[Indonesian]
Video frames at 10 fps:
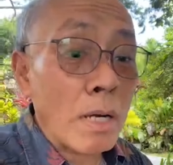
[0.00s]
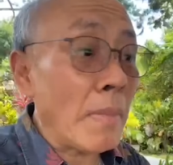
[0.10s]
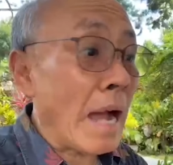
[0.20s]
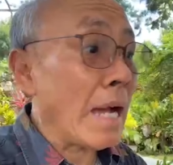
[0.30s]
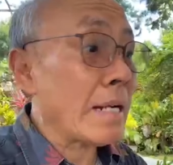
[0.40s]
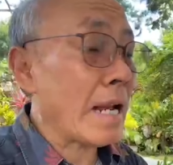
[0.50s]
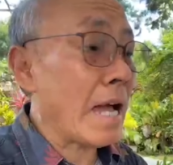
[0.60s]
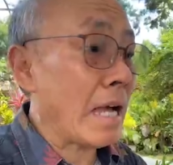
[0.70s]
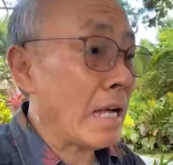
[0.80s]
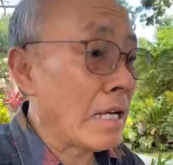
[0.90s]

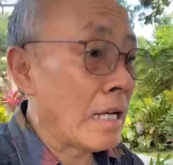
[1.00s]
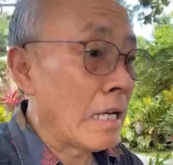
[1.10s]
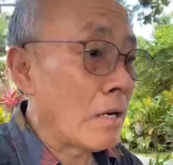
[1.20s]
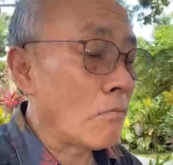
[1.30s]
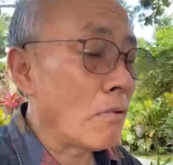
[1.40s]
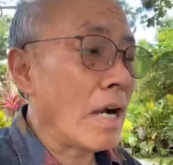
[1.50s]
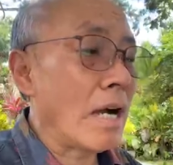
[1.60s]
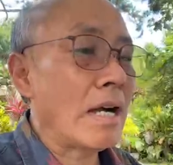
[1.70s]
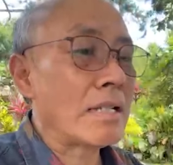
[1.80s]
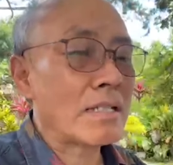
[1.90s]
kemana.
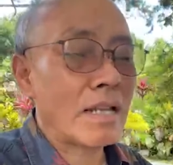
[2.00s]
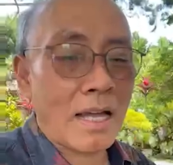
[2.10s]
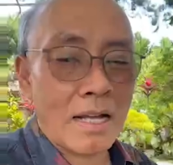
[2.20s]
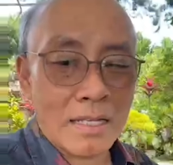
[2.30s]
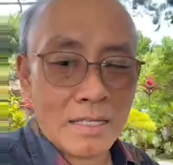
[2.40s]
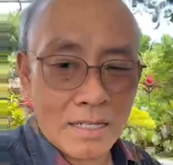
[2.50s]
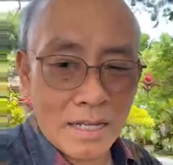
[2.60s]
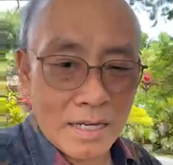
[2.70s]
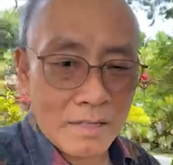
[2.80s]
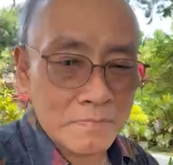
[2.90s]
Wah celaka
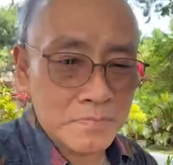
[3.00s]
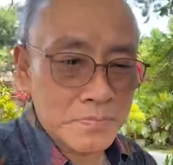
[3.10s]
sekali.